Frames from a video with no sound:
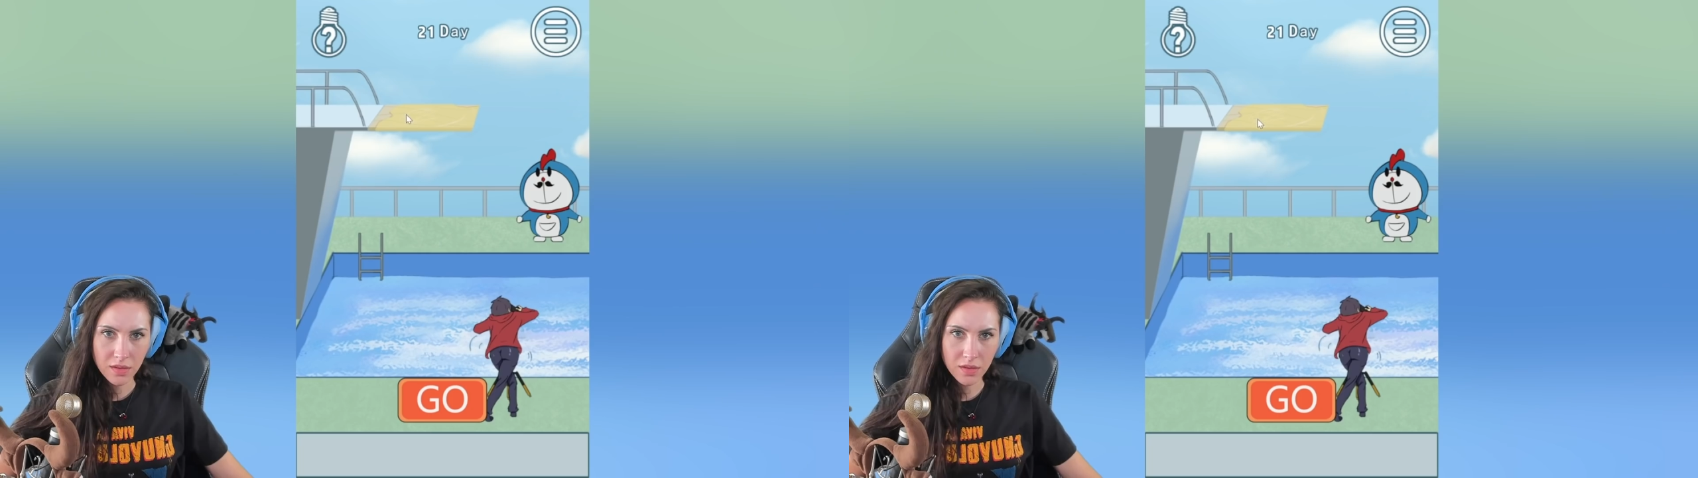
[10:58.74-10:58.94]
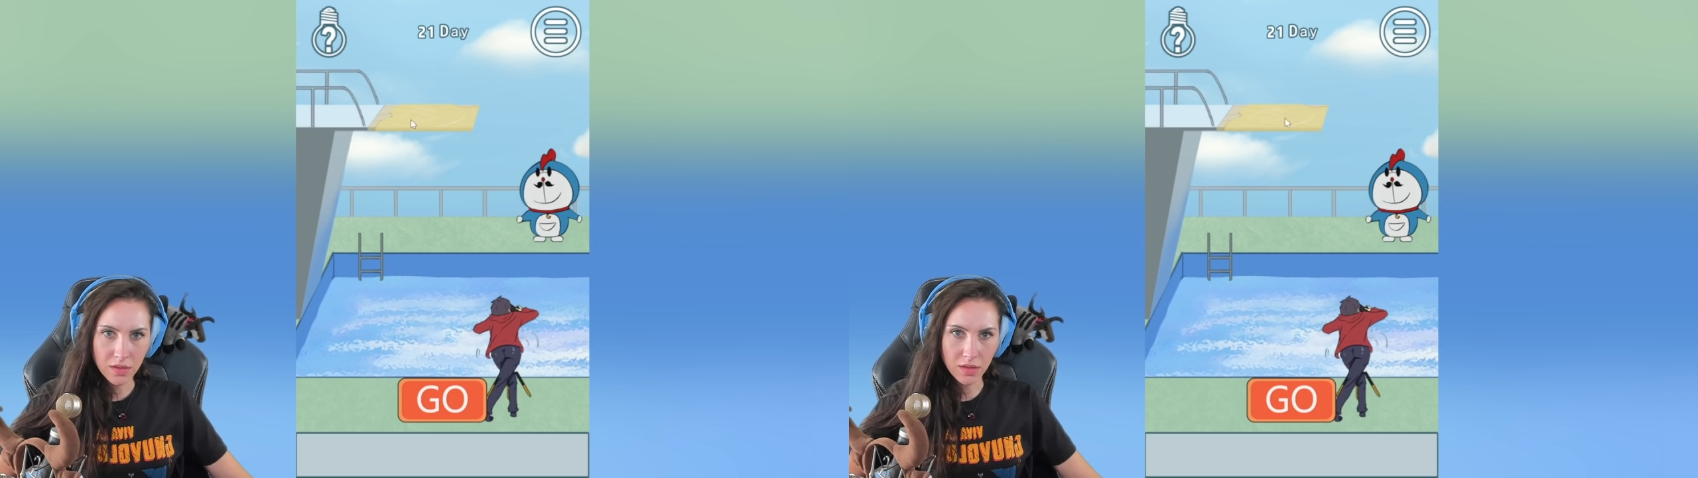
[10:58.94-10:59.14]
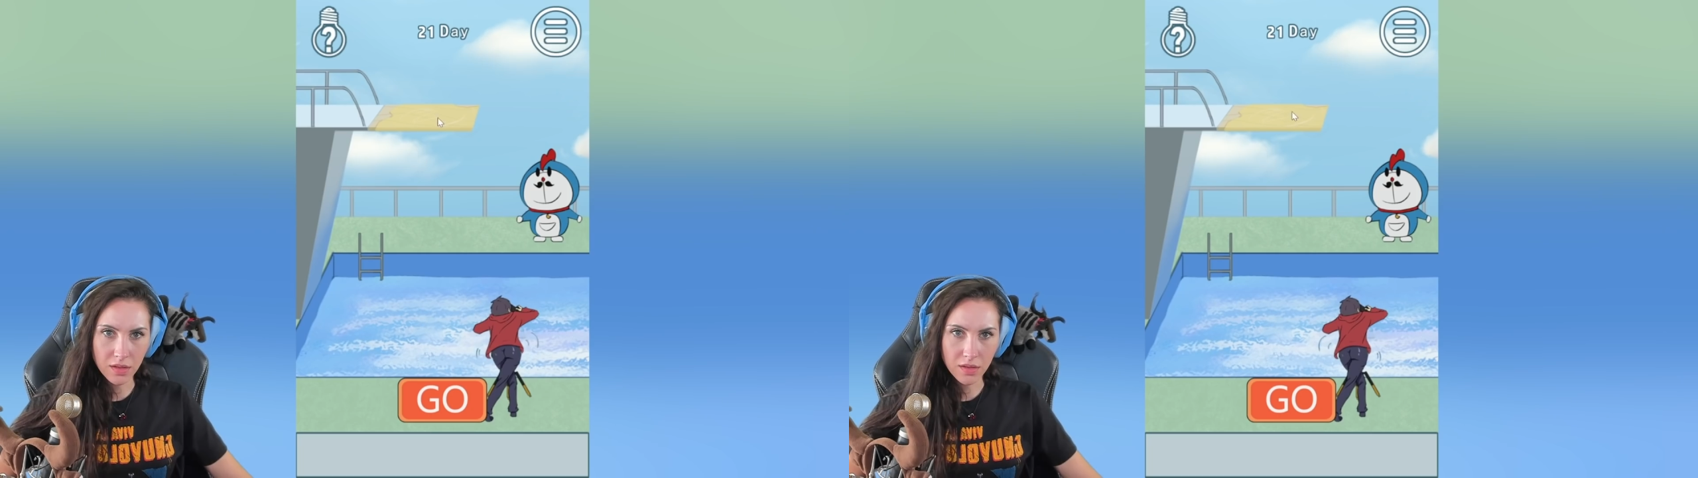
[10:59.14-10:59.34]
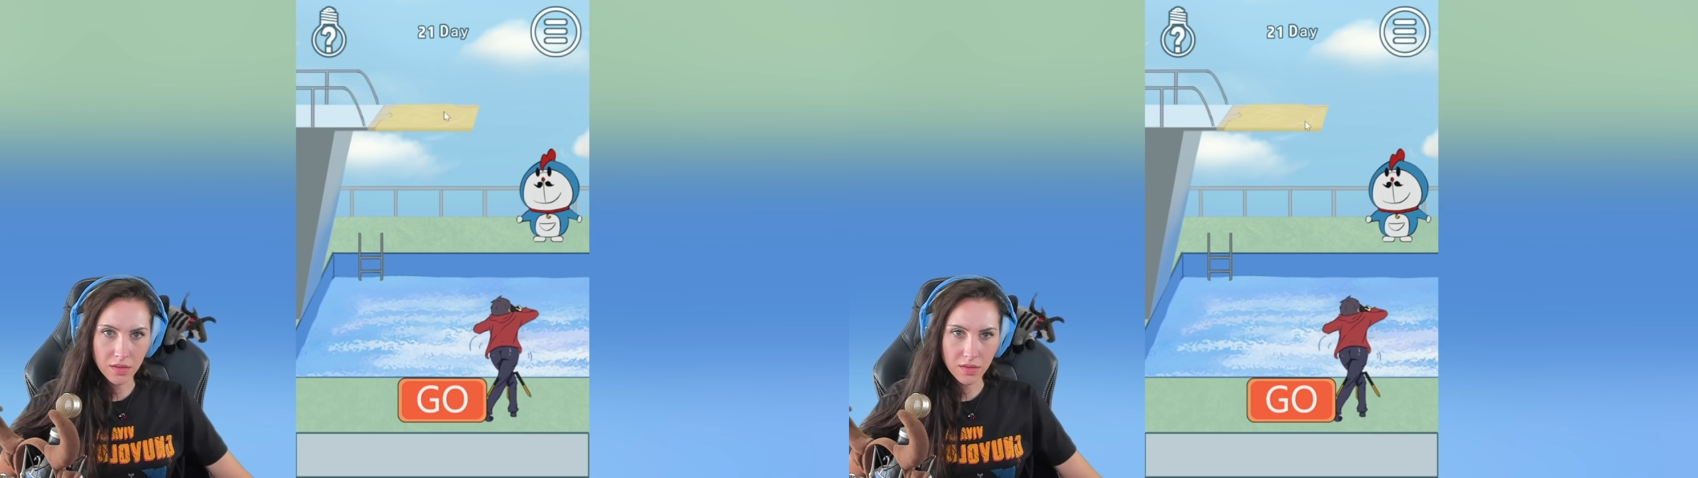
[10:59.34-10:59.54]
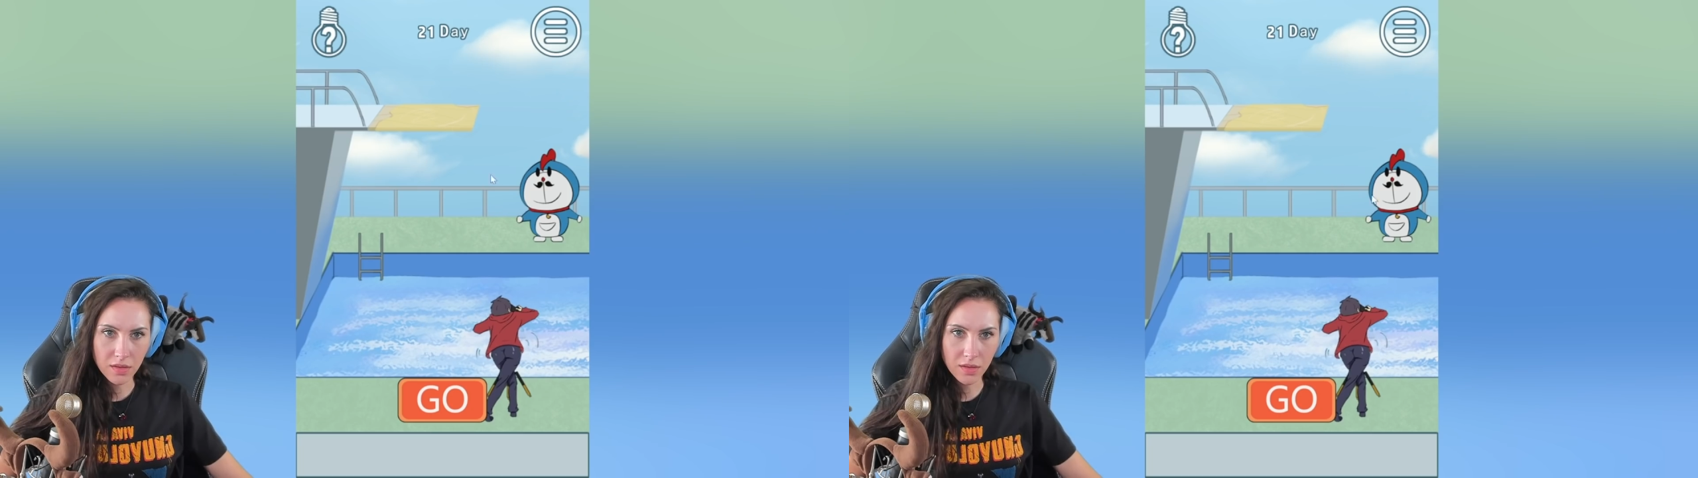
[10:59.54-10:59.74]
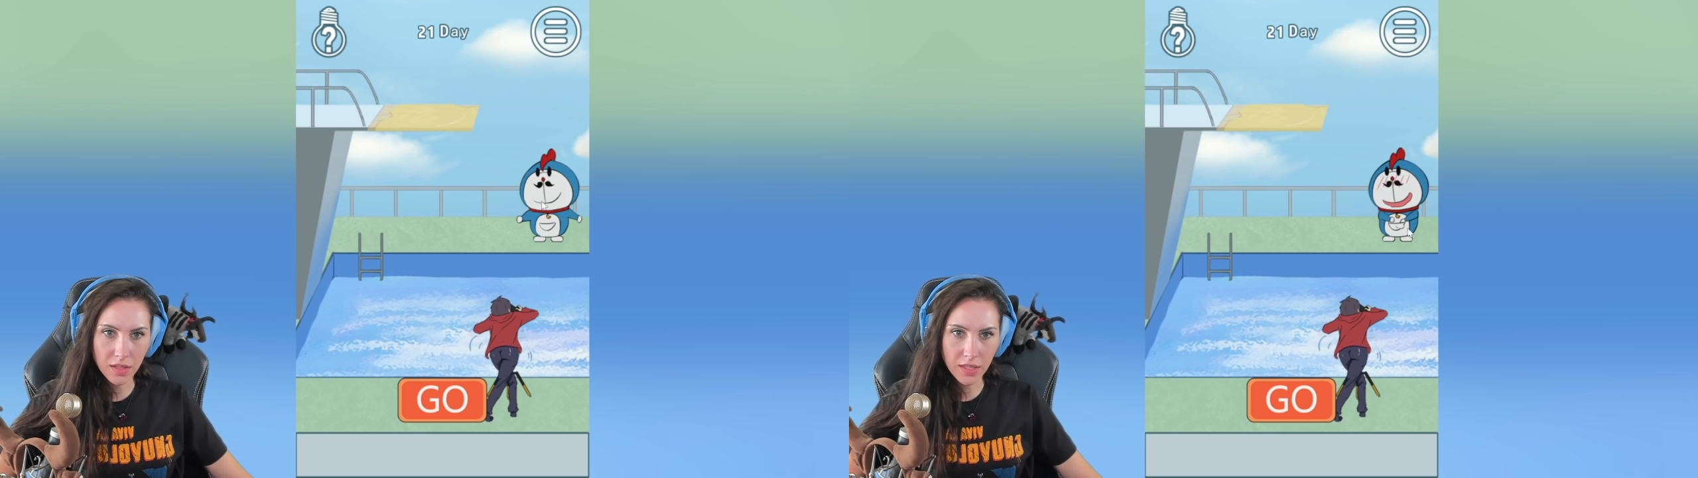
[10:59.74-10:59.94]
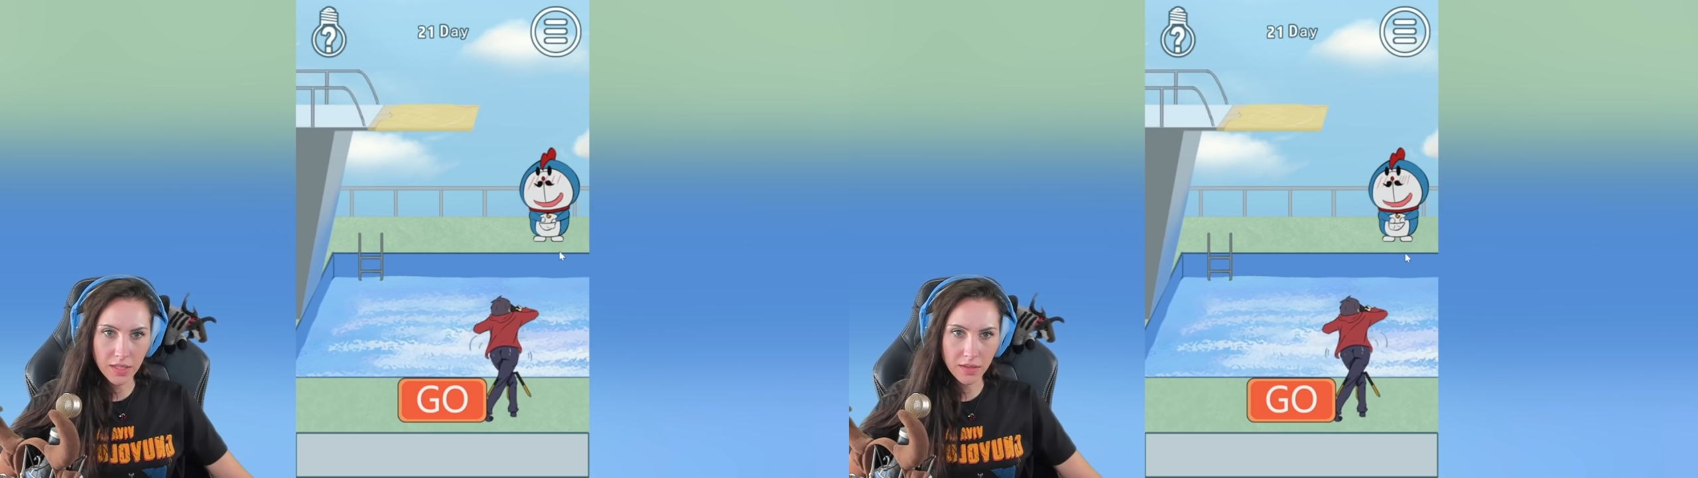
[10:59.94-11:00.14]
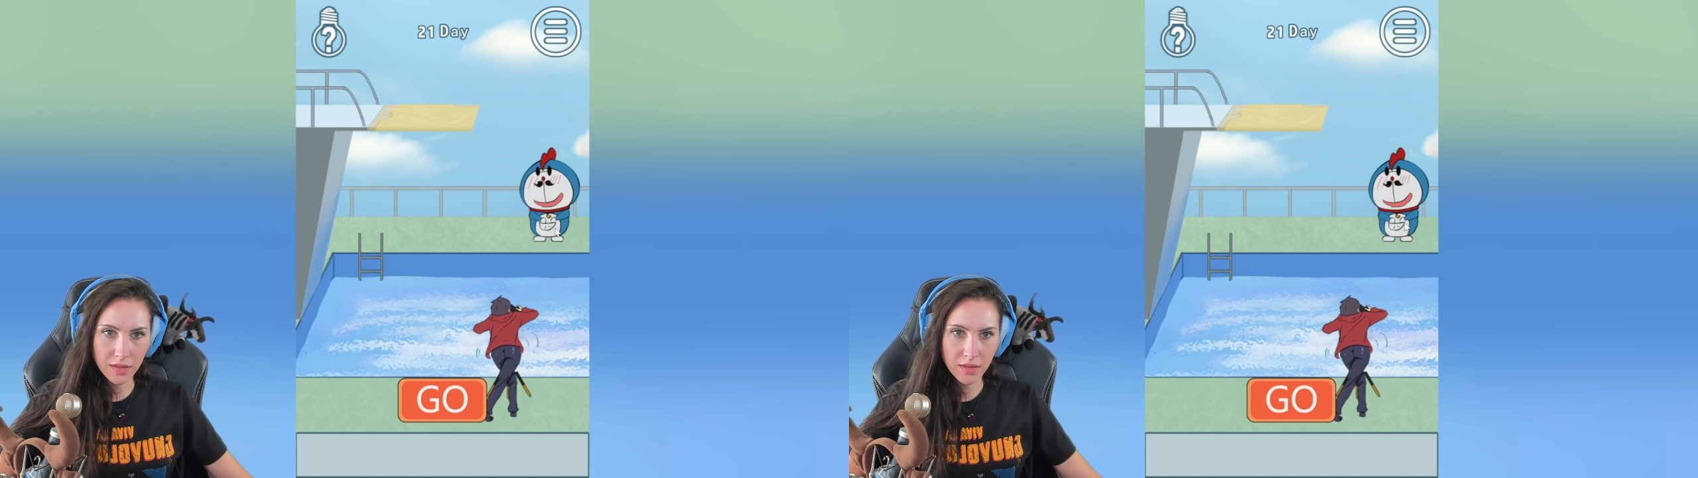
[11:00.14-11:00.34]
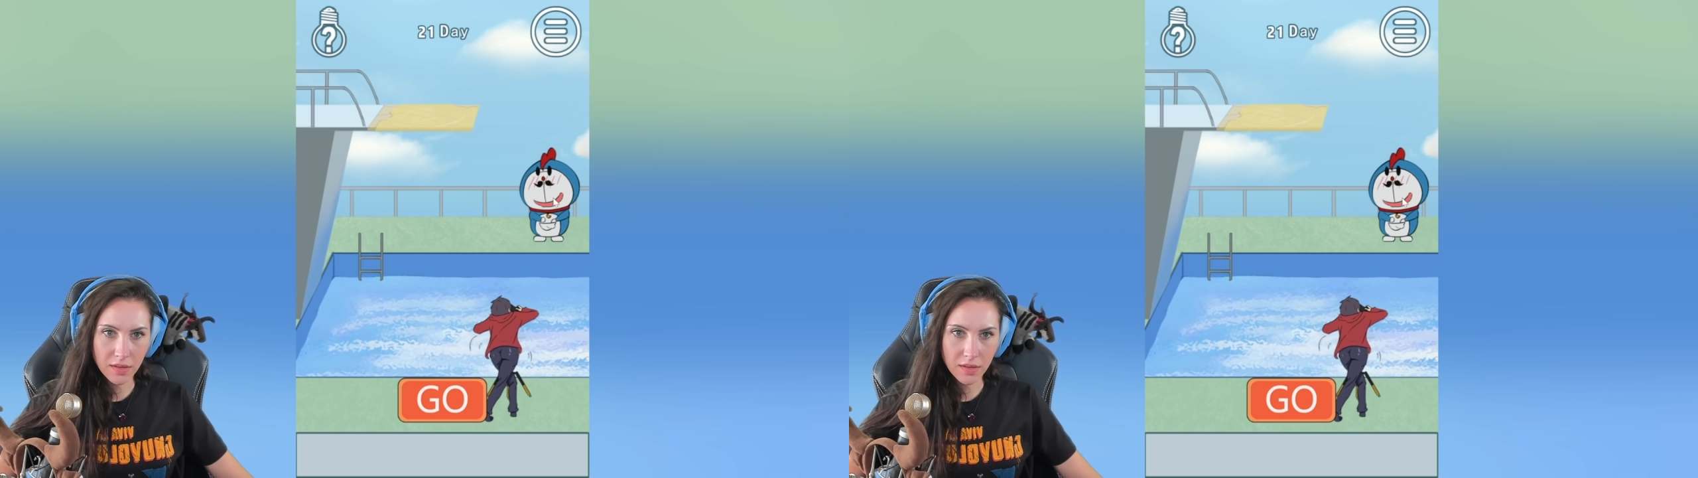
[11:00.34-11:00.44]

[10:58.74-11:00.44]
So, okay.